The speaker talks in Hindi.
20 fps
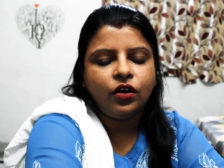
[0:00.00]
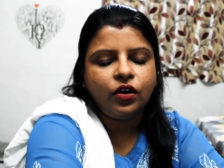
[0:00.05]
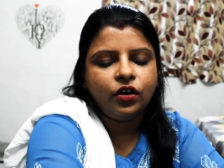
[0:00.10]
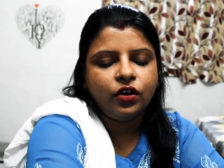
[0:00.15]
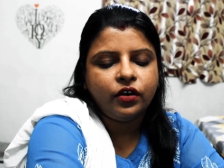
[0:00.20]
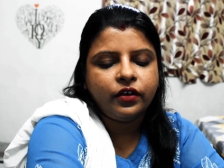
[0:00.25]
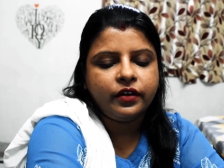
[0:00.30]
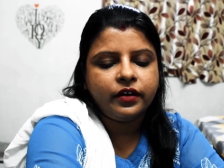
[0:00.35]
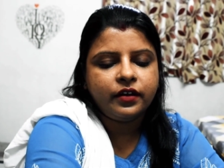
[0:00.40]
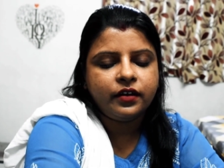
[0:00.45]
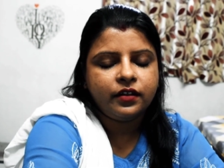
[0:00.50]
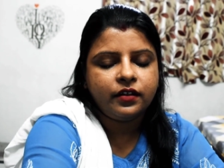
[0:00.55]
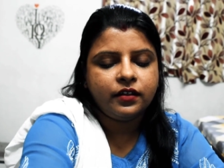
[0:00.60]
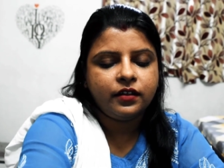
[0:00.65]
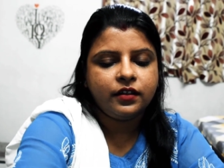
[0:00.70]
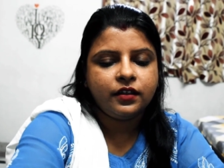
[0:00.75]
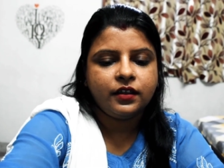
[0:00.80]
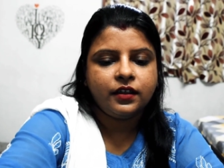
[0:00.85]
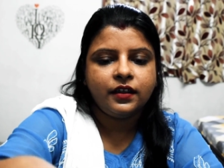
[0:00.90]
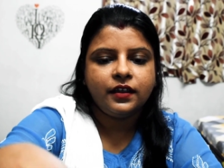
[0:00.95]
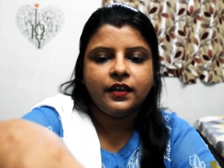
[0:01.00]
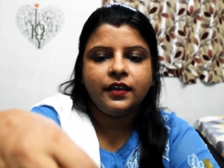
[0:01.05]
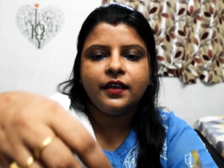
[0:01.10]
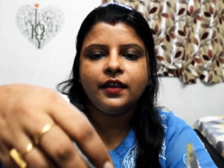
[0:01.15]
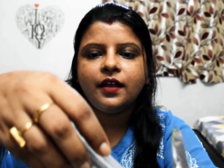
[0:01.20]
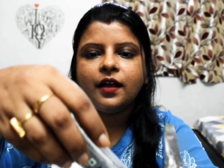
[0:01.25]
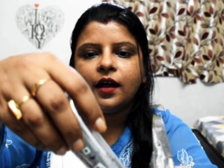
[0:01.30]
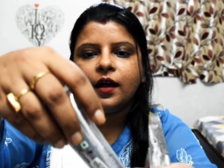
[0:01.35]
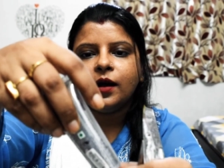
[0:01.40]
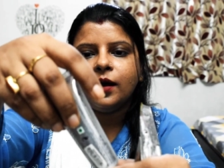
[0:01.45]
और
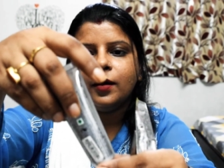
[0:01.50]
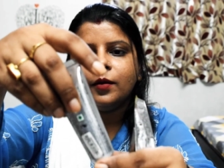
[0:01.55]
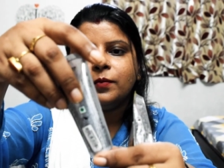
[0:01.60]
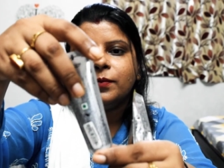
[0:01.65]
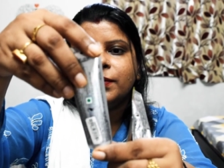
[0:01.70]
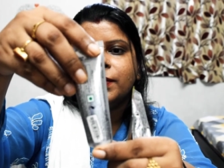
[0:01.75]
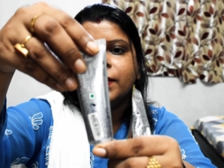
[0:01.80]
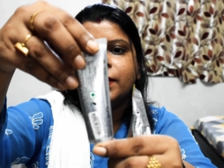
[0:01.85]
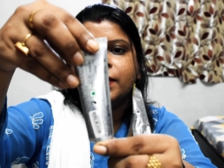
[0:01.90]
एक आप